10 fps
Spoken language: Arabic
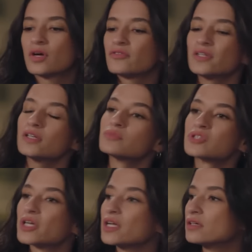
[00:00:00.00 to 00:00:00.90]
انتوا عارفين ايه
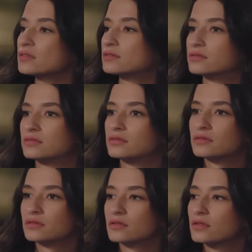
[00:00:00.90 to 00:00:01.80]
المشكله
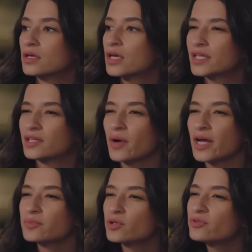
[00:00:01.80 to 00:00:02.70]
ان
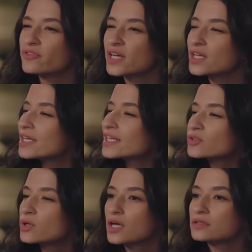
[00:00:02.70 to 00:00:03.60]
الواحد بيكون فاكر ان
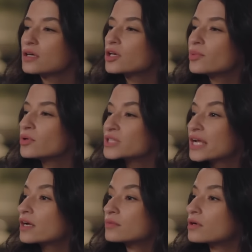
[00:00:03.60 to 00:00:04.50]
الناس كلها طيبه
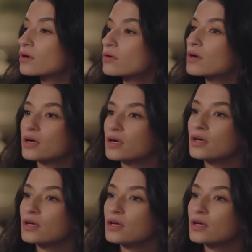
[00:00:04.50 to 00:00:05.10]
وسالكه من جوه